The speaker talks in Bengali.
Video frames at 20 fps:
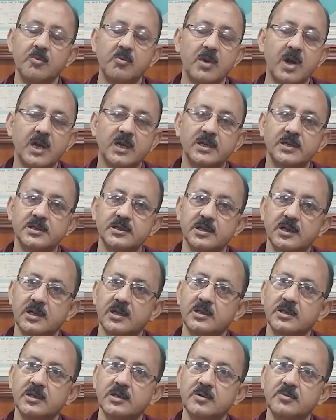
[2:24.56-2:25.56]
বাকি
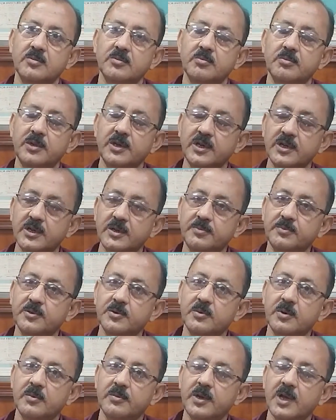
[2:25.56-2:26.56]
জেলাতে
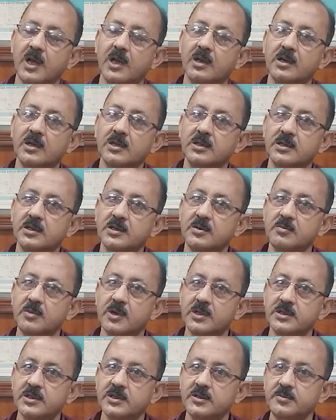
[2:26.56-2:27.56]
বিক্ষিপ্তভাবে হালকা থেকে
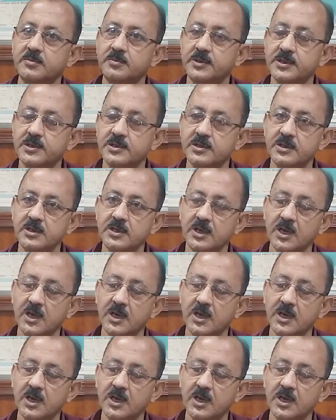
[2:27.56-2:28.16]
মাঝারি বৃষ্টি